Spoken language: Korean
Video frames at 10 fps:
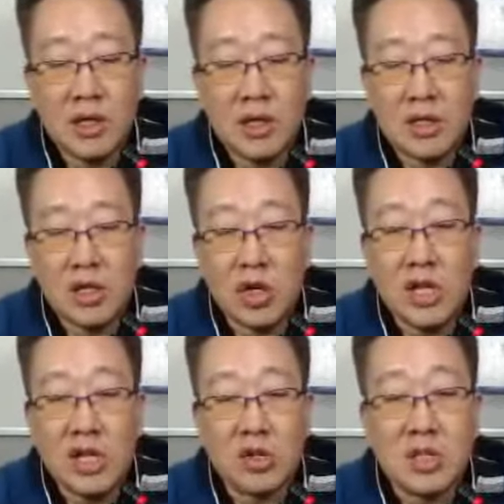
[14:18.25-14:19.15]

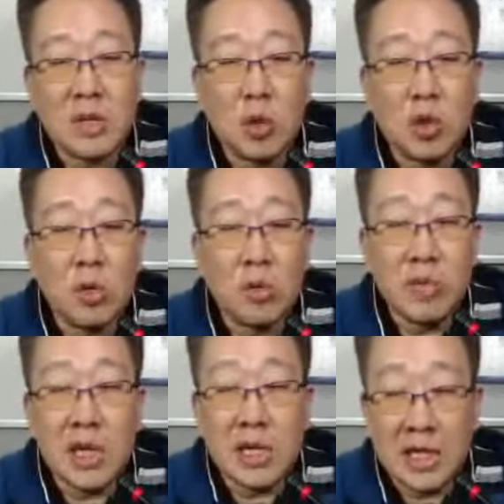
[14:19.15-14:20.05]
연예인들 영상을 보는
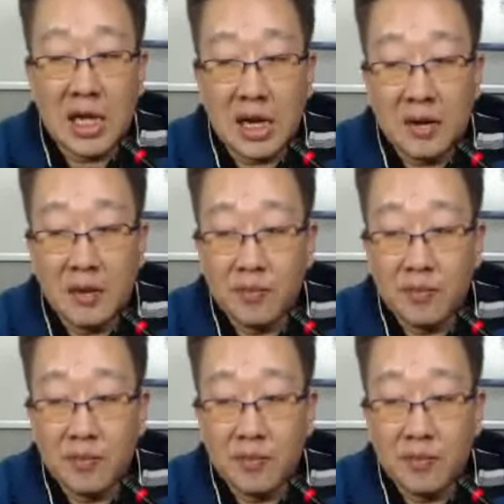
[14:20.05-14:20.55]
것뿐만 아니라